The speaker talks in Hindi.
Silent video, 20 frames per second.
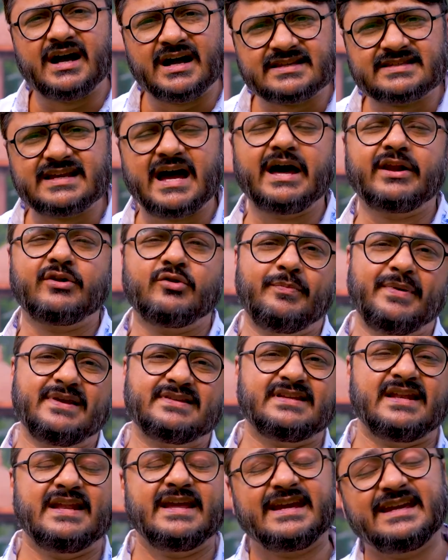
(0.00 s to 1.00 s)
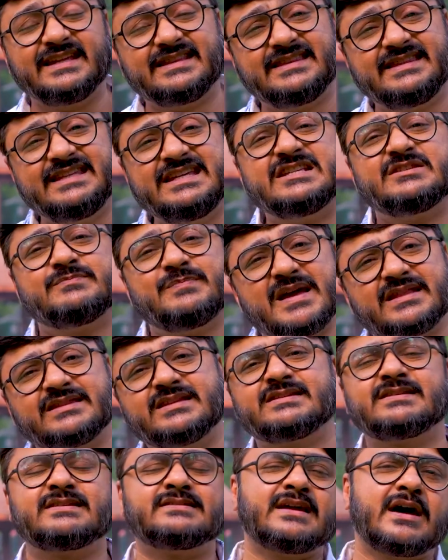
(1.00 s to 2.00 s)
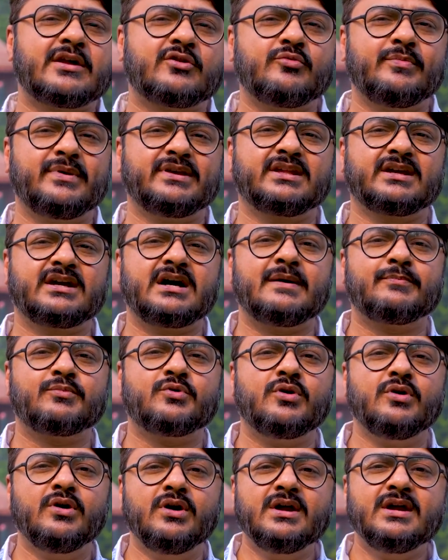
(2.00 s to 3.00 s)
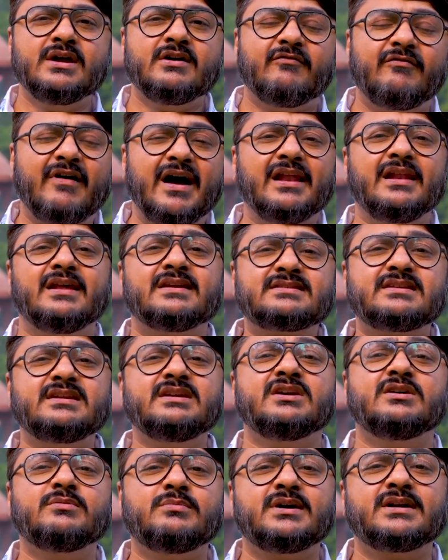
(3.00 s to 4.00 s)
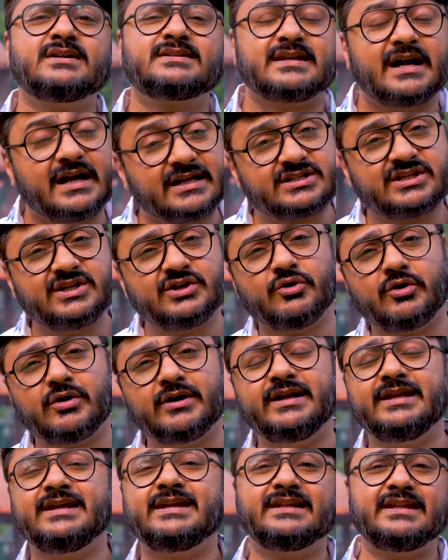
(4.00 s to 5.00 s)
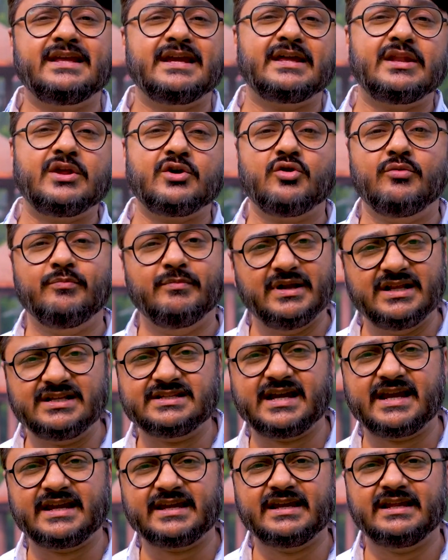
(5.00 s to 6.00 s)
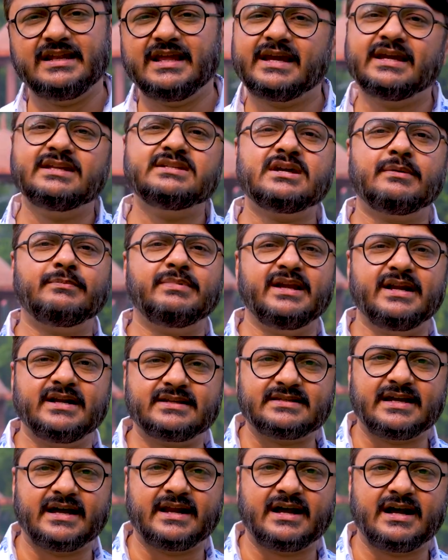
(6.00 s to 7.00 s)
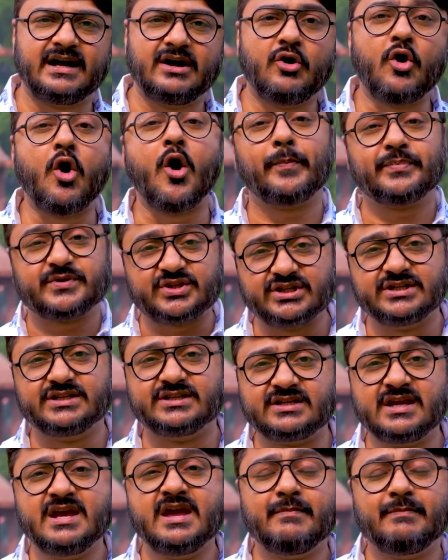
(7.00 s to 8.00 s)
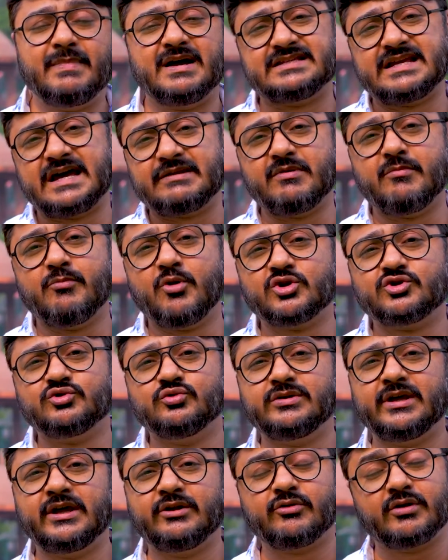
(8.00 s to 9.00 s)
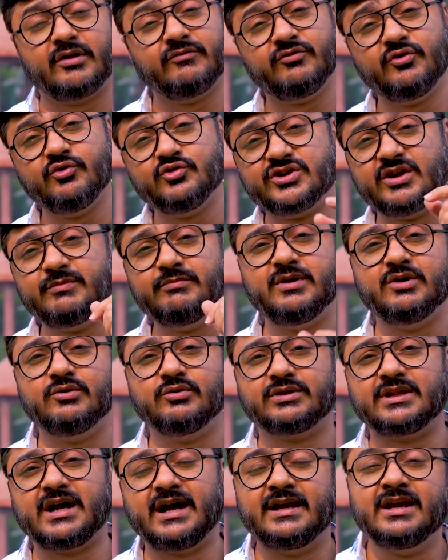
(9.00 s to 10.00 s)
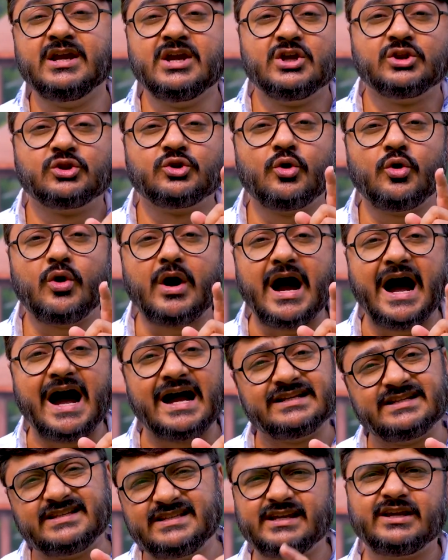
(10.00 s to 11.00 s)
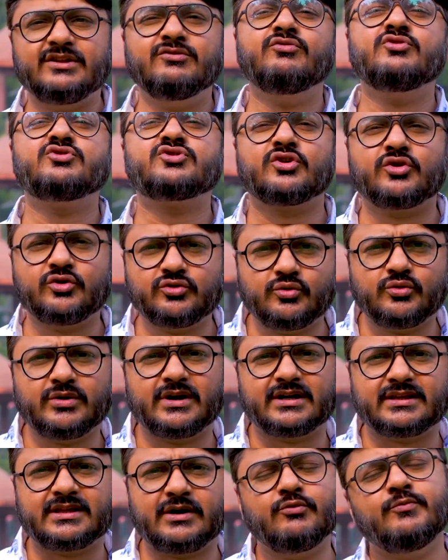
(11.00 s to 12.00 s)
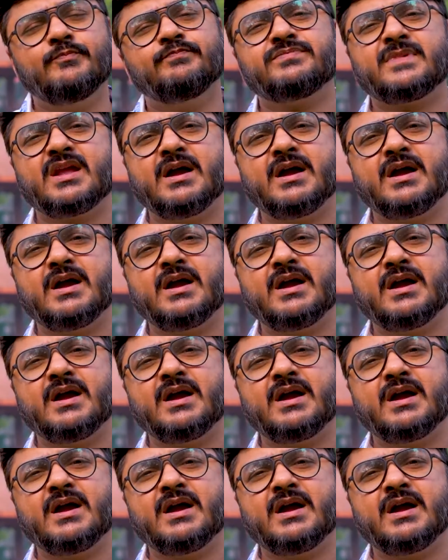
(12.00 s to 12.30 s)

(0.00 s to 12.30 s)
हज़ार रुपए से लेके तीस पैंतीस हज़ार रुपए तक आपको वायरलेस ईयरबड्स अच्छी क्वालिटी के देखने को मिल जाएंगे लेकिन जब ढेर सारा ऑप्शन बाज़ार में मौजूद है तो कन्फ्यूजन भी होता है तो आज इसी कन्फ्यूजन को दूर करता हूँ